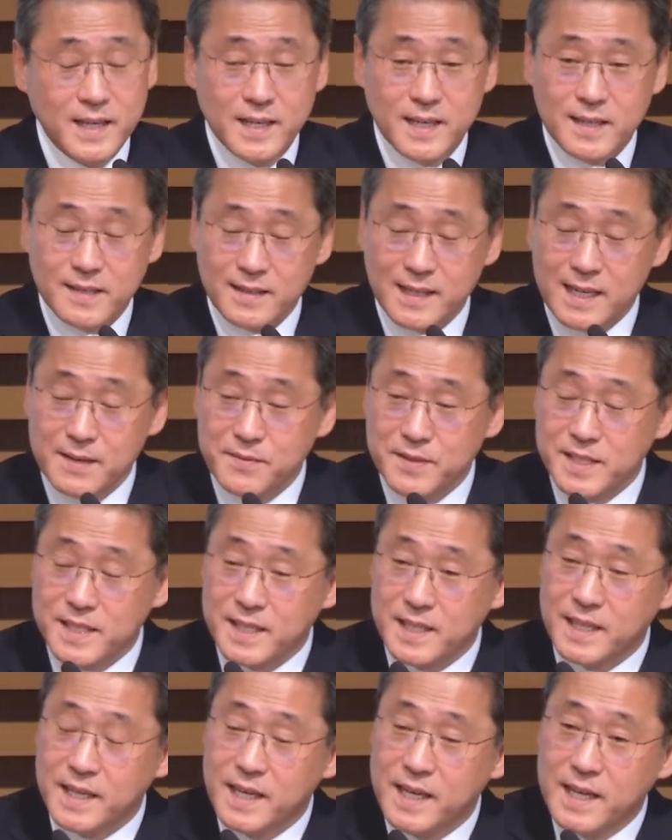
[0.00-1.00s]
이 사람이
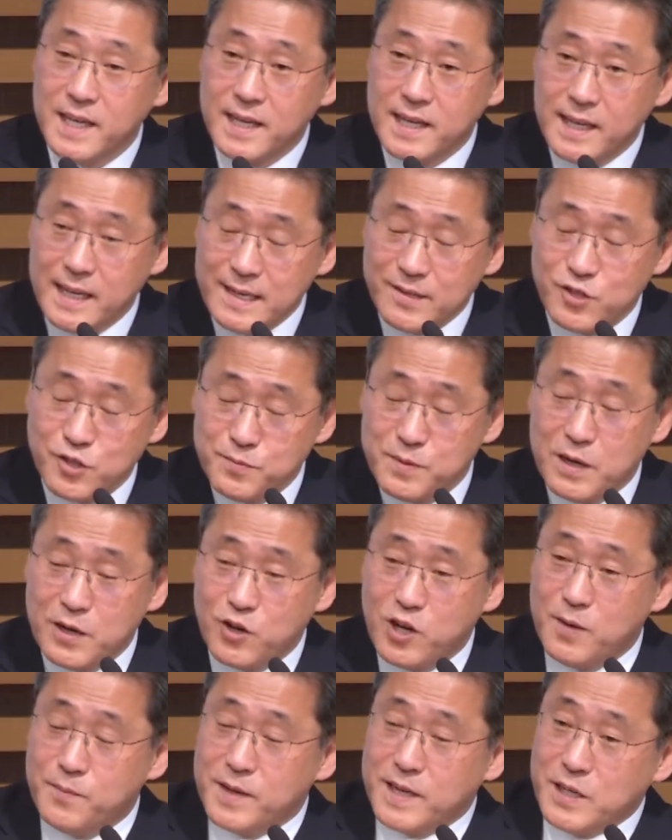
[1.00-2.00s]
이제
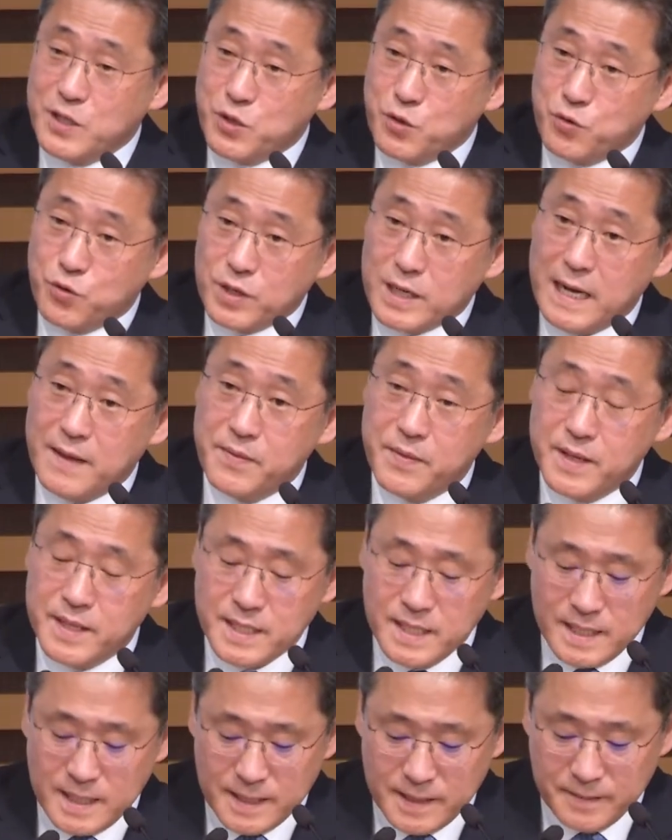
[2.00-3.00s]
안수받고 아마 그쪽으로
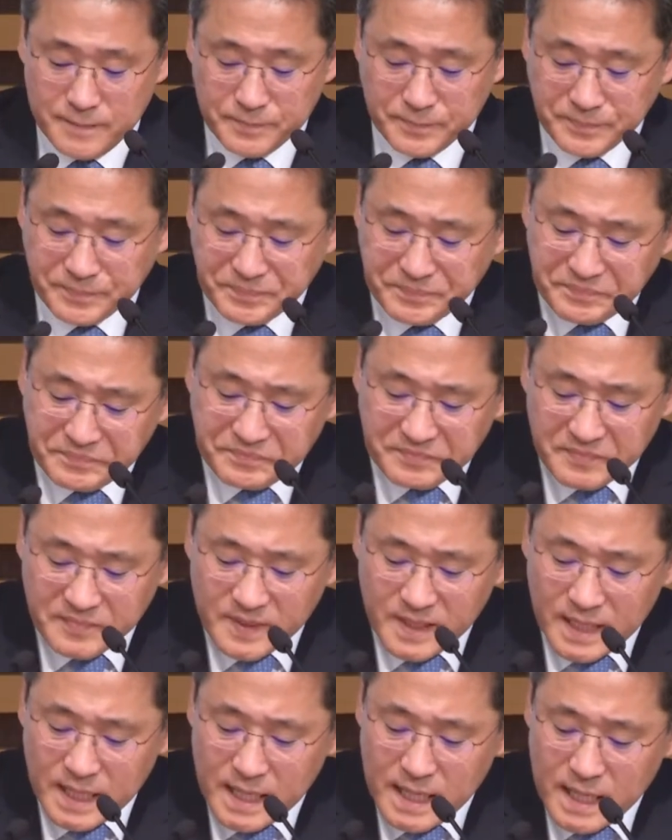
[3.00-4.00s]
갔는지
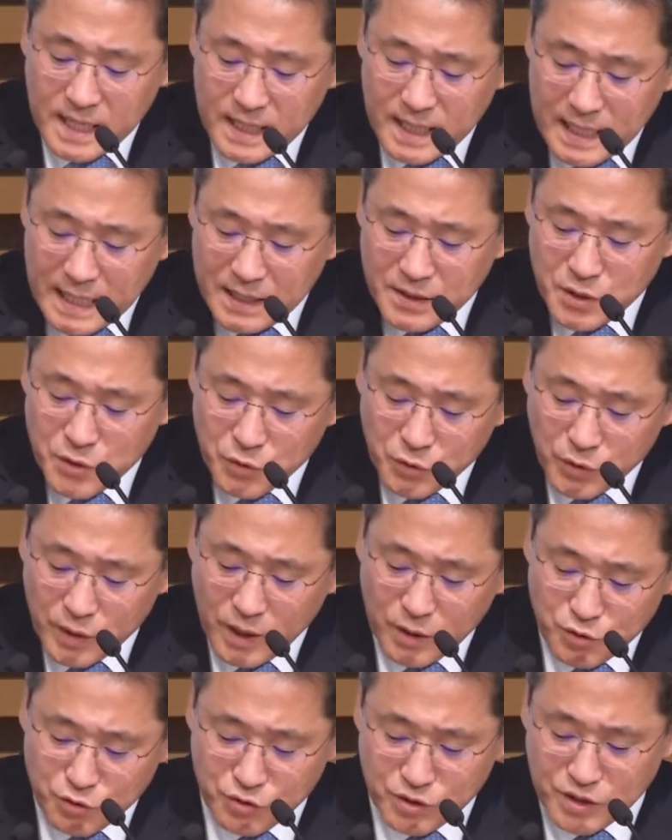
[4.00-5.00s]
안디옥
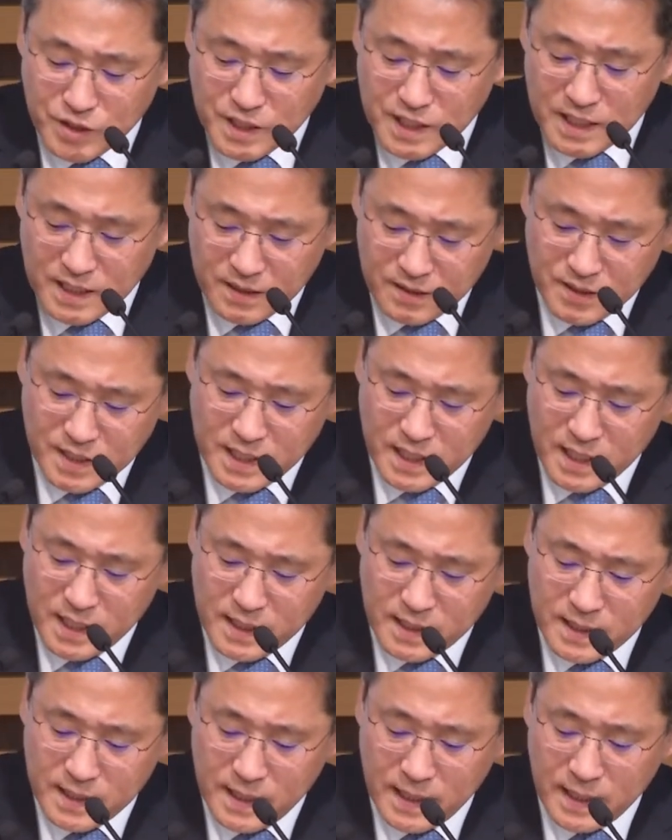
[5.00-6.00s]
교회가 쭉 등장,
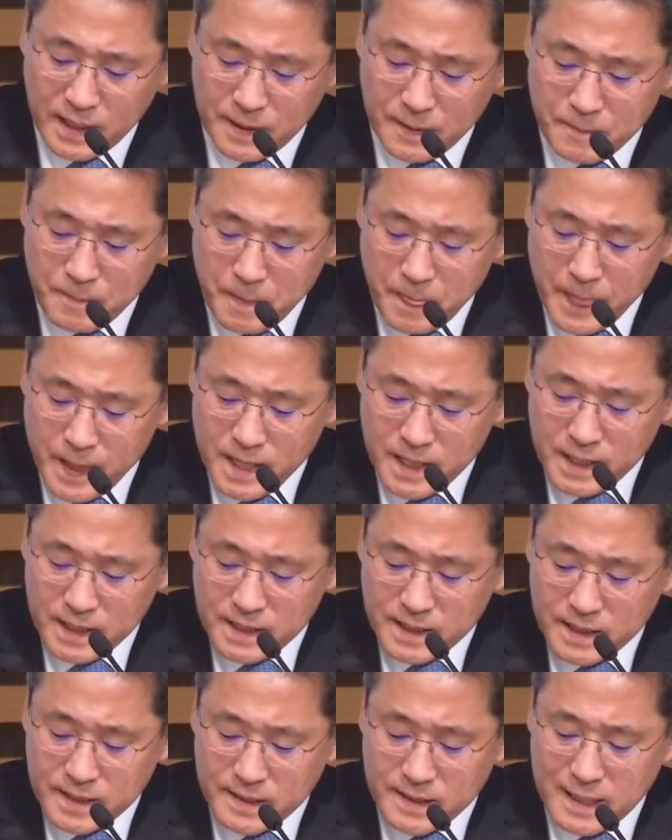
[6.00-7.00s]
등장하는데
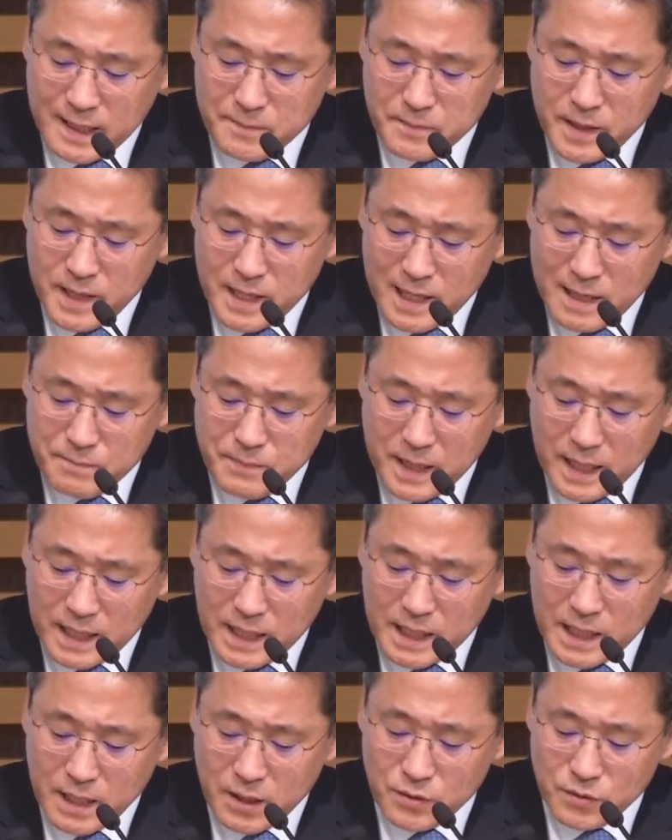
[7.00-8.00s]
시대반의
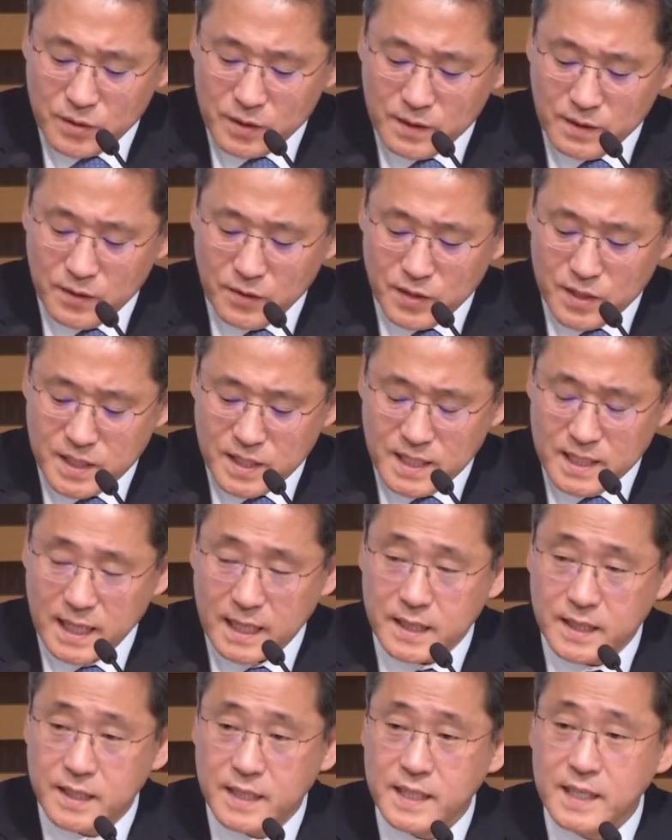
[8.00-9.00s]
박해로 흩어진
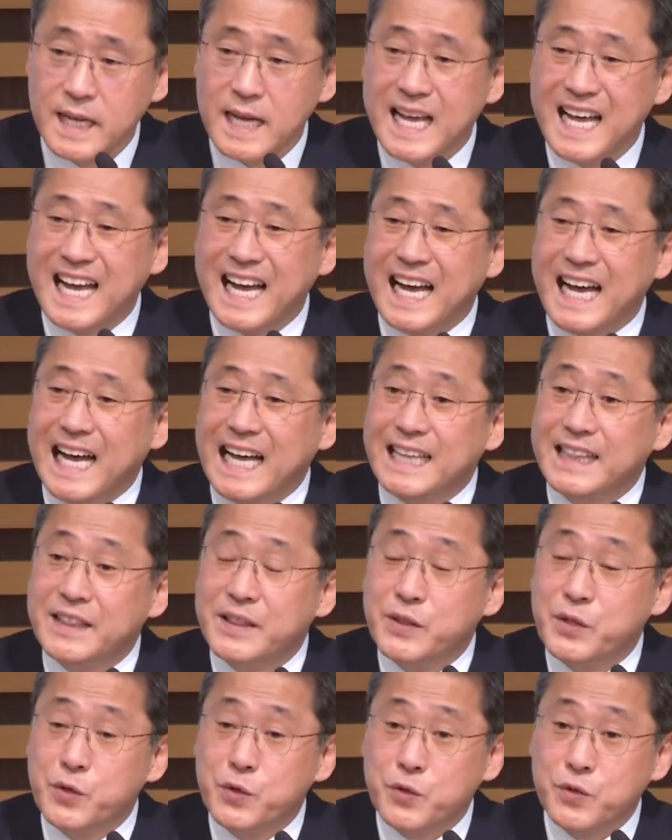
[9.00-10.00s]
자들이
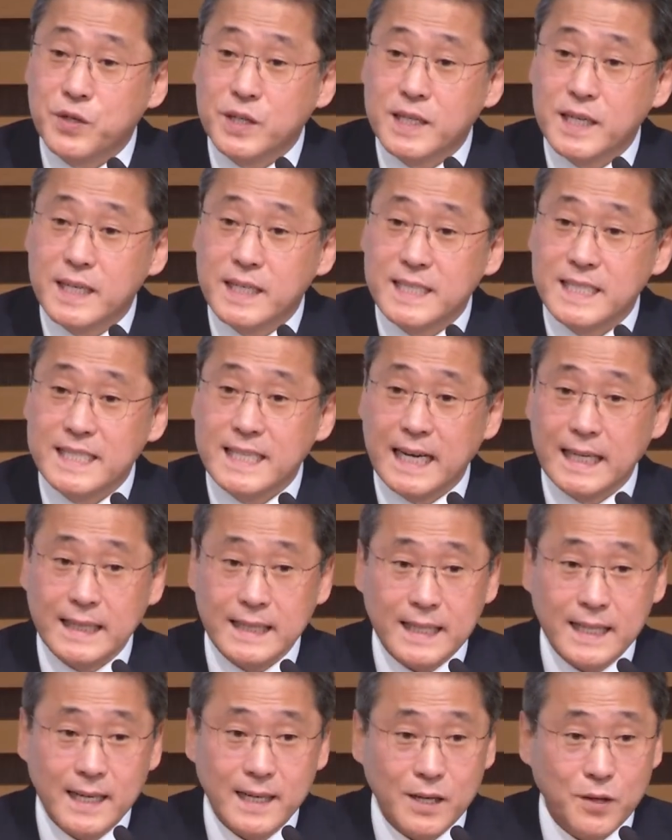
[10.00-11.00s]
안디옥까지
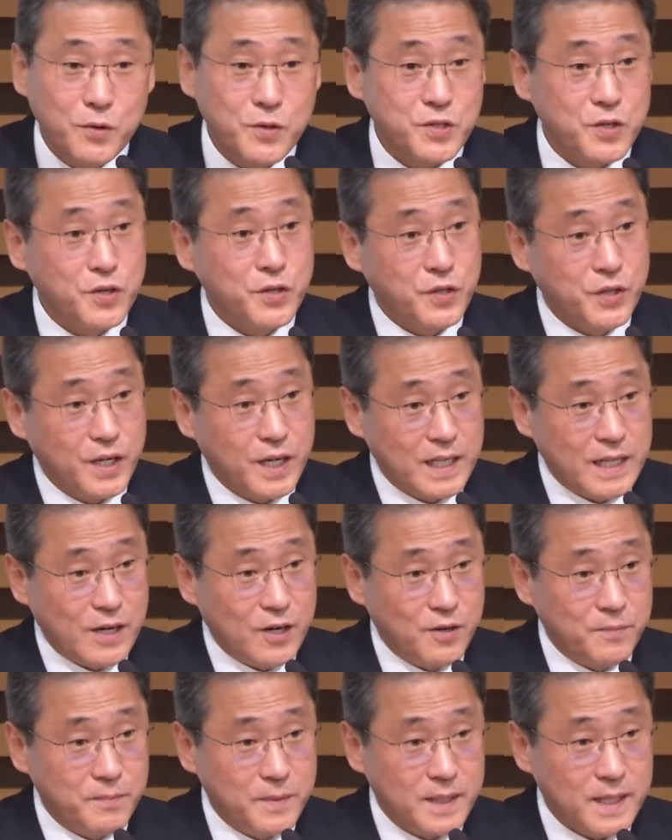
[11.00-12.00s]
갔다라고 성경에
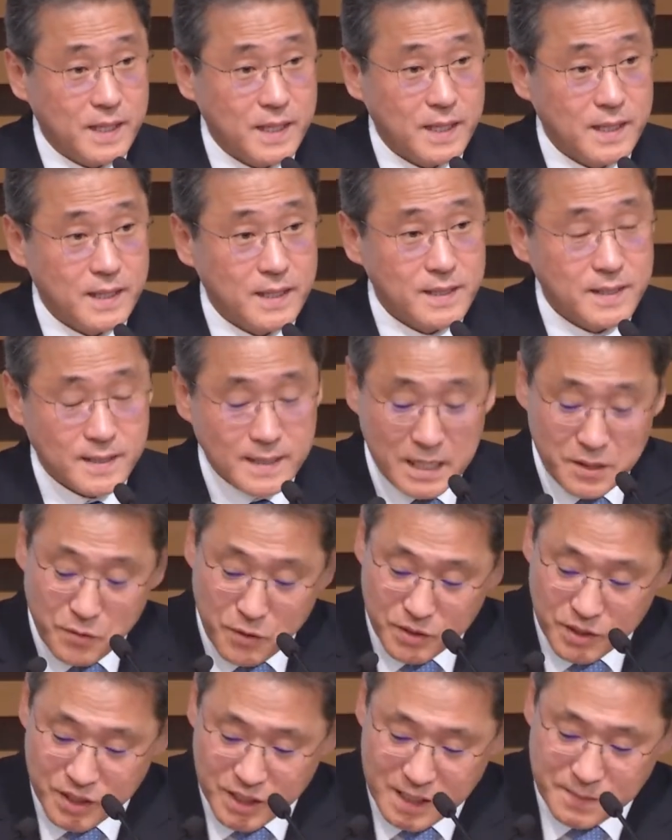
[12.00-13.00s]
나옵니다.
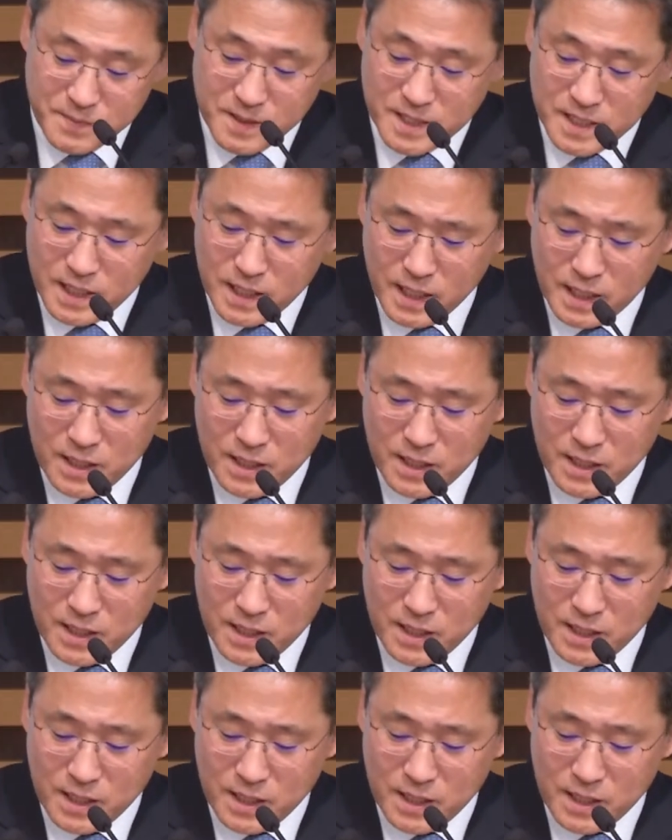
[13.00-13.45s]
사도행전 11장에